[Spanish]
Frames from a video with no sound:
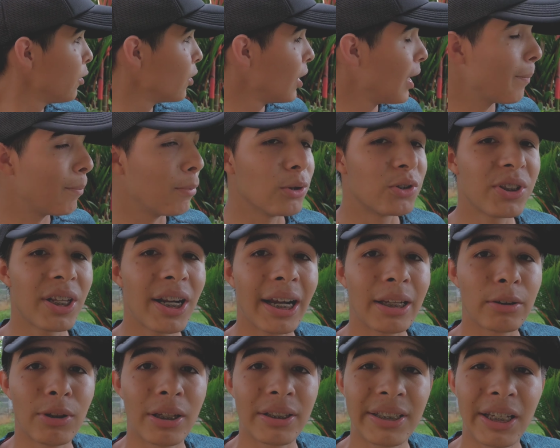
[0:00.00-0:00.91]
Con la pulsera
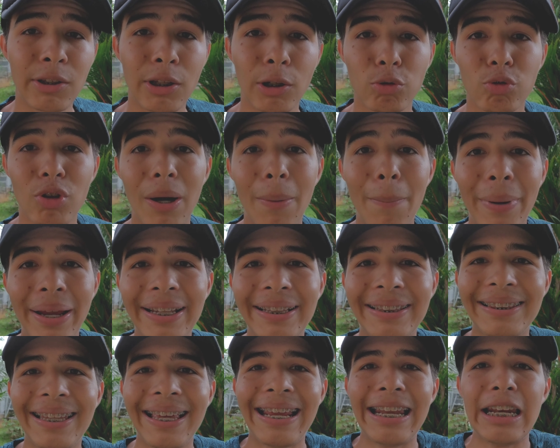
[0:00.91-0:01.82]
que estoy haciendo
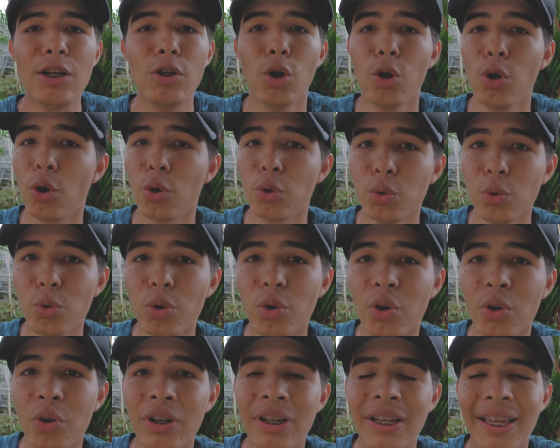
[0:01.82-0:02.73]
actualmente, no lo
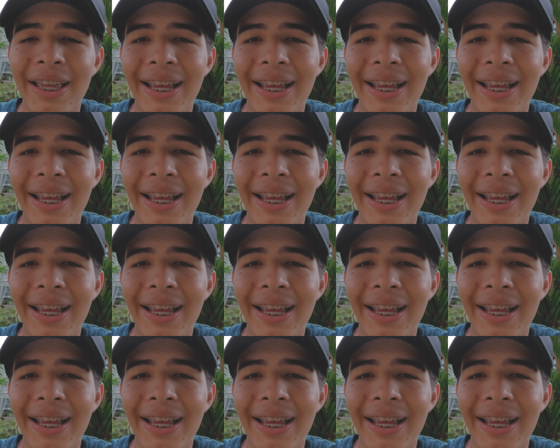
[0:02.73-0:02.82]
dudo